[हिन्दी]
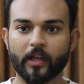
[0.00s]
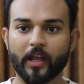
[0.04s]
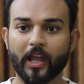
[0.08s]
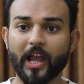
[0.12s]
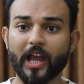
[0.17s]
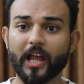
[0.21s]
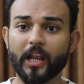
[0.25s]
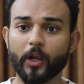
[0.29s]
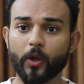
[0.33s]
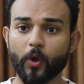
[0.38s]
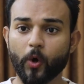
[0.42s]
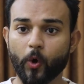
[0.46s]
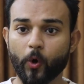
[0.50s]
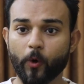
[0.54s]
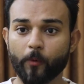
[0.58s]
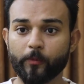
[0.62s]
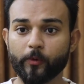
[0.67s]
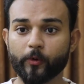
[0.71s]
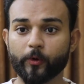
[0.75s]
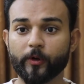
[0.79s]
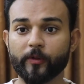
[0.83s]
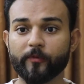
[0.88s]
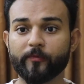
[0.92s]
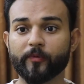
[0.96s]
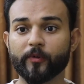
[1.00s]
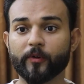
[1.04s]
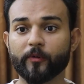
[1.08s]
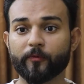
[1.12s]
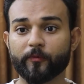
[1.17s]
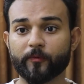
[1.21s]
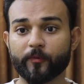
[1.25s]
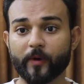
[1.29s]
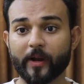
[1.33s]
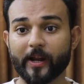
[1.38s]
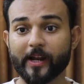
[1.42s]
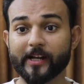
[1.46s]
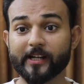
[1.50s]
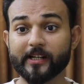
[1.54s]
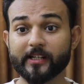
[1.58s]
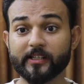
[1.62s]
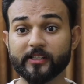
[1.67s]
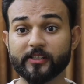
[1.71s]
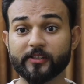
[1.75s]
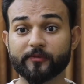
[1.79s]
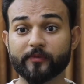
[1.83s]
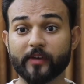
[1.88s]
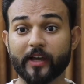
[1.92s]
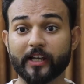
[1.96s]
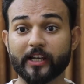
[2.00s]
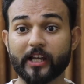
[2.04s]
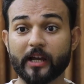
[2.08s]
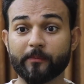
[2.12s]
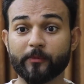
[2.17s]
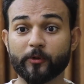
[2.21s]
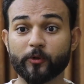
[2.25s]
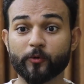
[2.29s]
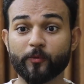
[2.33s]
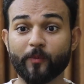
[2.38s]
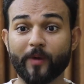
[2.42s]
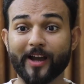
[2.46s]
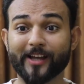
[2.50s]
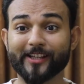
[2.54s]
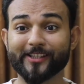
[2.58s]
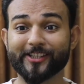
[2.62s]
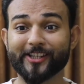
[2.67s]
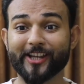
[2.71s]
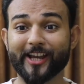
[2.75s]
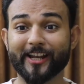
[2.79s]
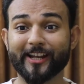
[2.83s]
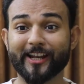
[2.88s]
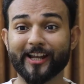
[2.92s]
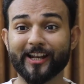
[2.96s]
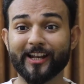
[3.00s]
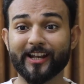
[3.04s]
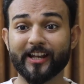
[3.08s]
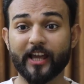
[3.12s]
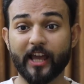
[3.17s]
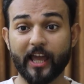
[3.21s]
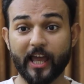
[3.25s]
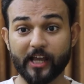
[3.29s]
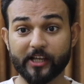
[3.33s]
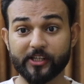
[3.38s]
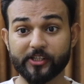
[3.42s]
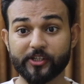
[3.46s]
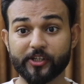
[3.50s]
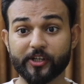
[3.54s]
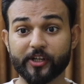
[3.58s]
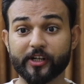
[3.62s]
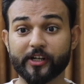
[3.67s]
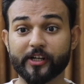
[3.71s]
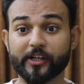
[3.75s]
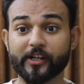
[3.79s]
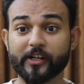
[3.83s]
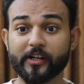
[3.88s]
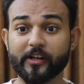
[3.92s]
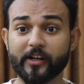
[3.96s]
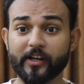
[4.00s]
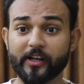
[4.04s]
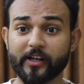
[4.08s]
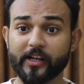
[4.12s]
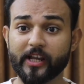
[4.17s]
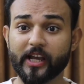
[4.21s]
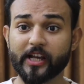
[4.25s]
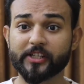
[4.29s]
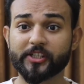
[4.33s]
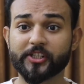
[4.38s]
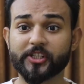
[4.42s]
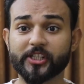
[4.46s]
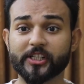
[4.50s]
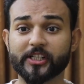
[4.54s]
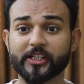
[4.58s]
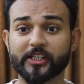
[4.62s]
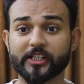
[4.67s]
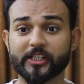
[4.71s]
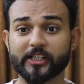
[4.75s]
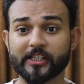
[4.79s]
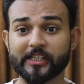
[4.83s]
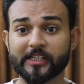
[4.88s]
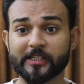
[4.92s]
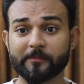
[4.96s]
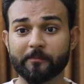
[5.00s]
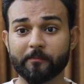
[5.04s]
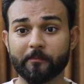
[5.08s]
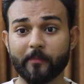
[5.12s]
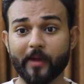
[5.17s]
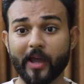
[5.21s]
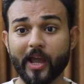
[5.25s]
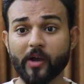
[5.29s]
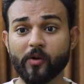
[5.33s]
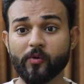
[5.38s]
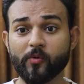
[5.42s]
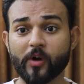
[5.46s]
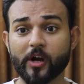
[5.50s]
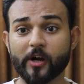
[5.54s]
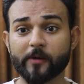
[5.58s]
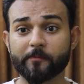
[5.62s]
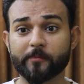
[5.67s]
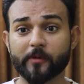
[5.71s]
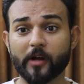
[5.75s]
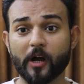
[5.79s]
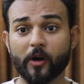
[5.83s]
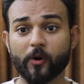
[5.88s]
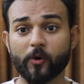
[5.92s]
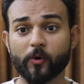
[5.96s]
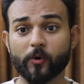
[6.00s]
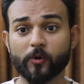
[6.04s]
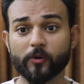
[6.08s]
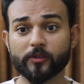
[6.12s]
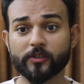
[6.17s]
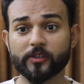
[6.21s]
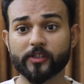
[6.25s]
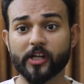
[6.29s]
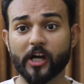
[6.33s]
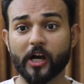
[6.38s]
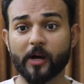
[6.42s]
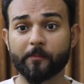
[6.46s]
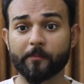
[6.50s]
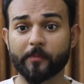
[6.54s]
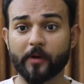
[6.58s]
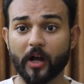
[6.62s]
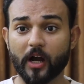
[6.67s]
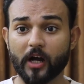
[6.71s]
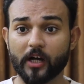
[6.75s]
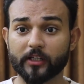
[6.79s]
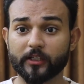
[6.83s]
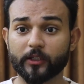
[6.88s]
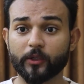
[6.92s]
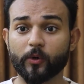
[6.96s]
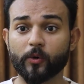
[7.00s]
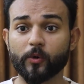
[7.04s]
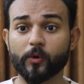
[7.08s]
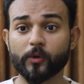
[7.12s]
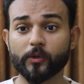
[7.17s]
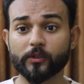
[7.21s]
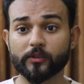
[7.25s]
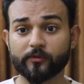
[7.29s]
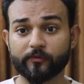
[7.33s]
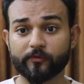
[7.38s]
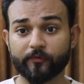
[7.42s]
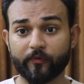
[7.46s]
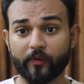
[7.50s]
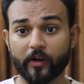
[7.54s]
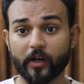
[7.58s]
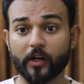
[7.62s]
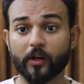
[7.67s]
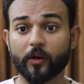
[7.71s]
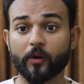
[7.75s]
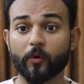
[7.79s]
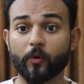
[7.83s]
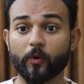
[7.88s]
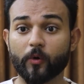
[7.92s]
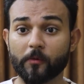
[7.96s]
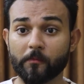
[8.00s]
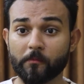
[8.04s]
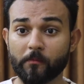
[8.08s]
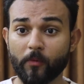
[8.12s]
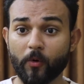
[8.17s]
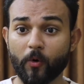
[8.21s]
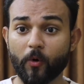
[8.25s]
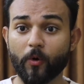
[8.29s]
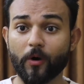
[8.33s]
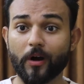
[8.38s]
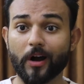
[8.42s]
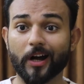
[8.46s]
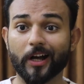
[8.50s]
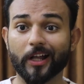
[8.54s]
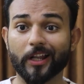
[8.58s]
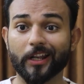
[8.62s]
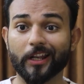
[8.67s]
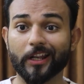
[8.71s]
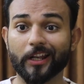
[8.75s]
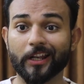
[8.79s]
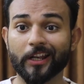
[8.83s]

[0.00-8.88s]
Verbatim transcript: हेलो ब्यूटीफुल फ्रेंड्स वेलकम टू माय चैनल एक्शन रिएक्शन मैं हूं आपका होस्ट आपका दोस्त फारूक मोगल